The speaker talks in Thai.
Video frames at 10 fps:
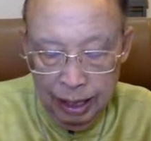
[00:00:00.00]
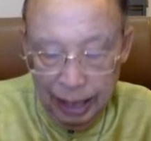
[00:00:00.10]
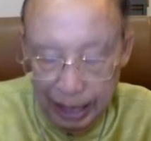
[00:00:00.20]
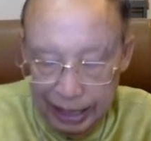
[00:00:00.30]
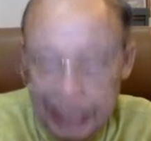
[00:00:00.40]

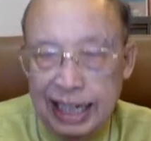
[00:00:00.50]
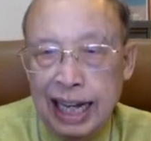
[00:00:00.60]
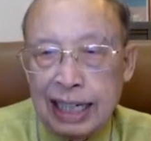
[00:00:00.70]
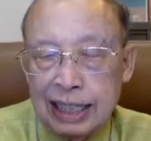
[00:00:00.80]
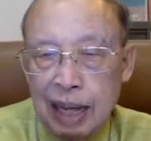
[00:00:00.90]
อันนี้กา
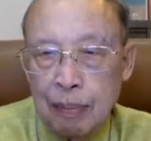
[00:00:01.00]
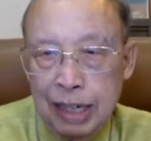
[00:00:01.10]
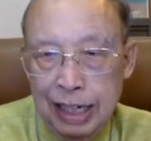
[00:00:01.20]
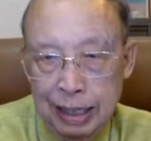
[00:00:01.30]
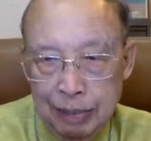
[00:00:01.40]
รกระทำวัน
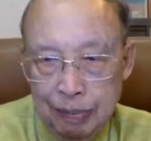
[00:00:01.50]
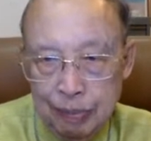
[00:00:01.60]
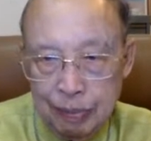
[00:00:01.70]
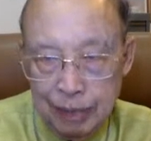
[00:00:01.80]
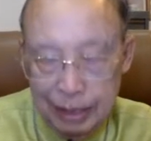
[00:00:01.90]
นี้
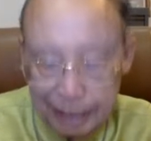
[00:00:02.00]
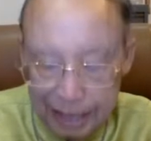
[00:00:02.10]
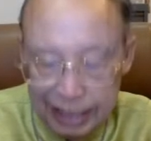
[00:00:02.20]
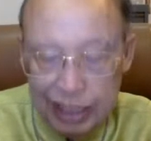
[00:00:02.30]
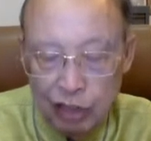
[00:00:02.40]
สิ่ง
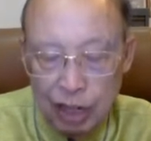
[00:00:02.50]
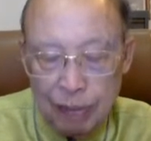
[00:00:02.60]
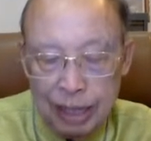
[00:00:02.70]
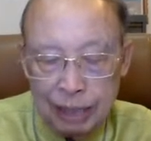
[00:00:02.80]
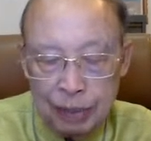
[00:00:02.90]
ที่เขาได้มา
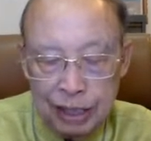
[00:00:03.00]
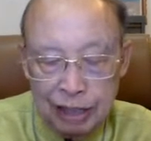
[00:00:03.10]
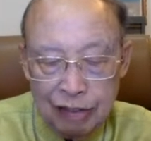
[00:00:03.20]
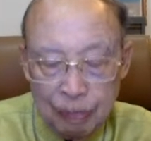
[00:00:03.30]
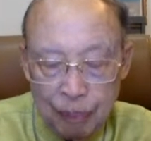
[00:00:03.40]
นี่เพื่อนเอื่น
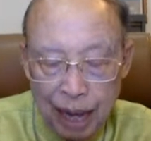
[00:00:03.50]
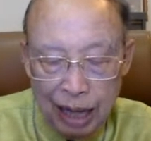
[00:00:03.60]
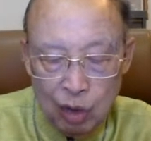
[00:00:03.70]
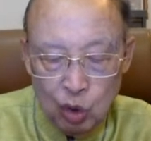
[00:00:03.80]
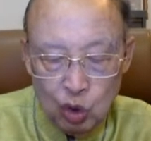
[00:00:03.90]
ว่าพระ
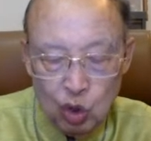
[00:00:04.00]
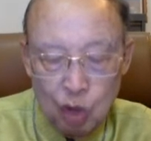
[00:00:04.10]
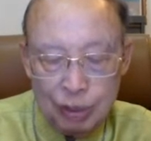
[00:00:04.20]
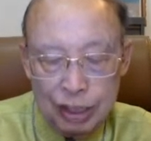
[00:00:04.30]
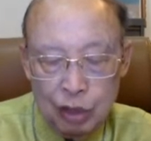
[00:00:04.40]
คุณของ
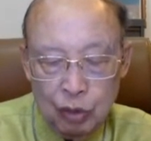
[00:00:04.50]
พระเจ้า